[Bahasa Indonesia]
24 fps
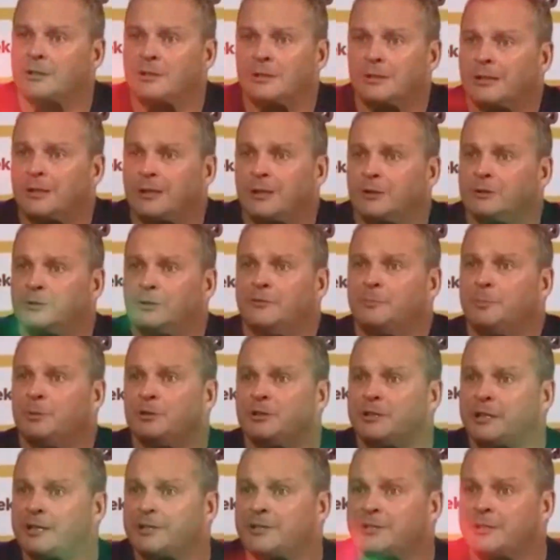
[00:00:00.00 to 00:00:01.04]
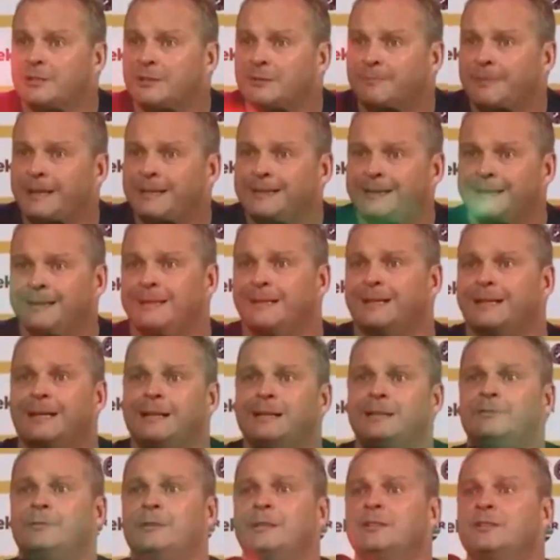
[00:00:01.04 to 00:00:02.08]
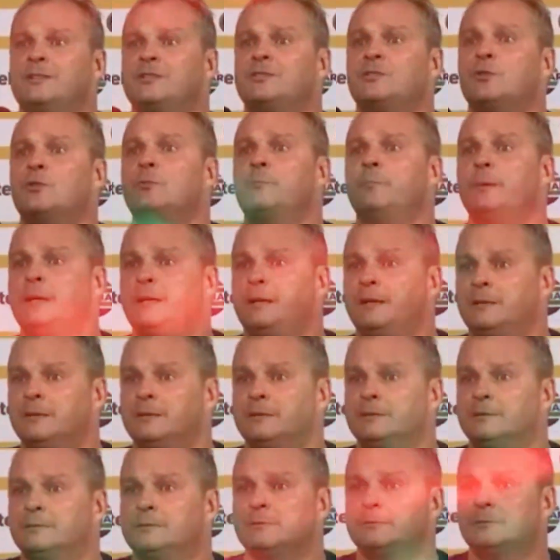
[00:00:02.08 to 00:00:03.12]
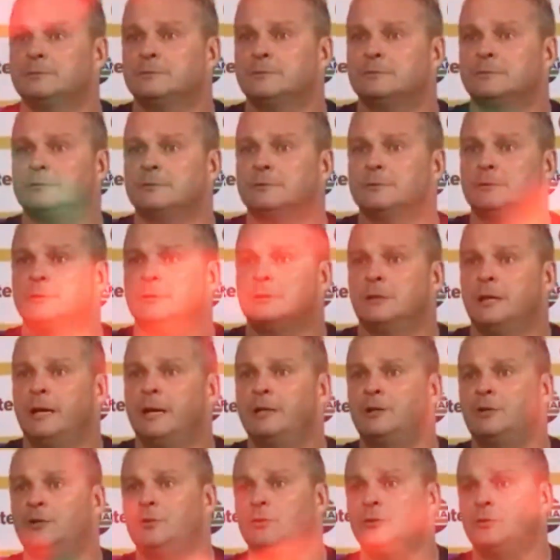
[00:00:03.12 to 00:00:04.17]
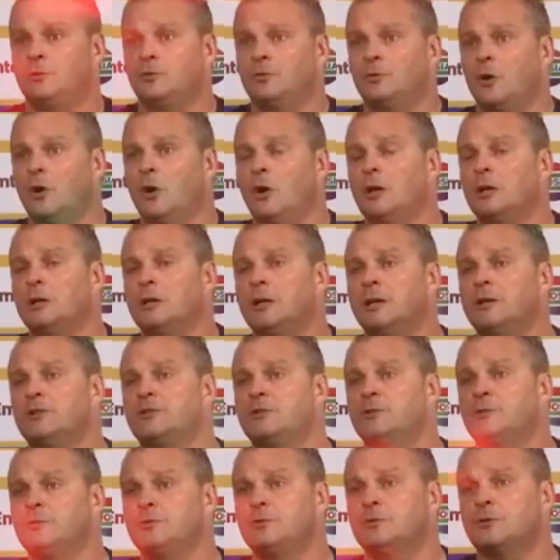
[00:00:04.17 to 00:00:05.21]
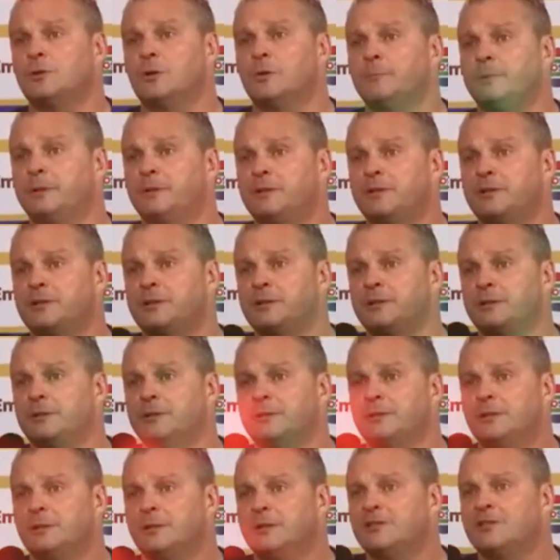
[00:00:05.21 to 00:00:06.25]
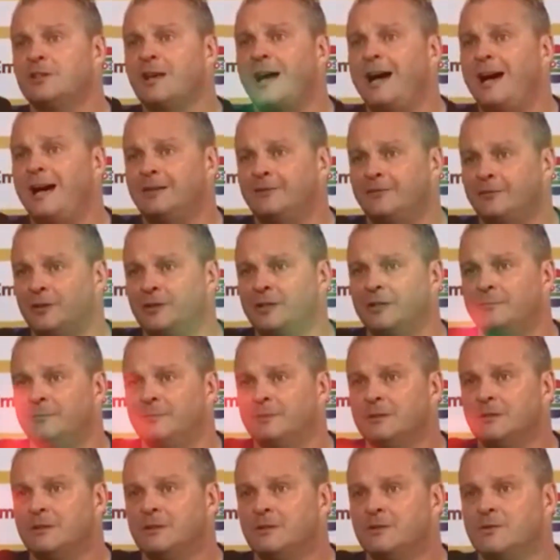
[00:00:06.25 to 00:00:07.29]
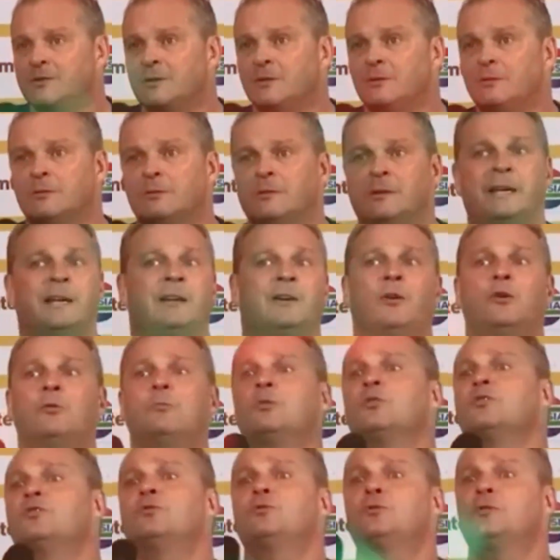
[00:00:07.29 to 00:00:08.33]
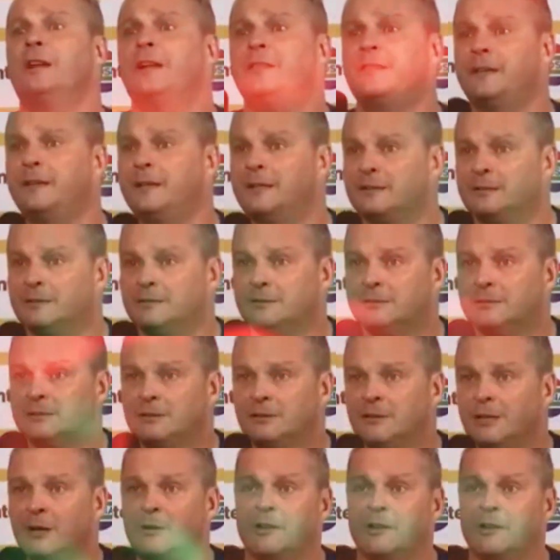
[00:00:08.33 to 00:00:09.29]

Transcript: Berkaca dari rekor pertemuan kedua tim, Filipina memang kerap kali mampu menyulitkan timnas Indonesia terutama ketika bermain di kandang sendiri.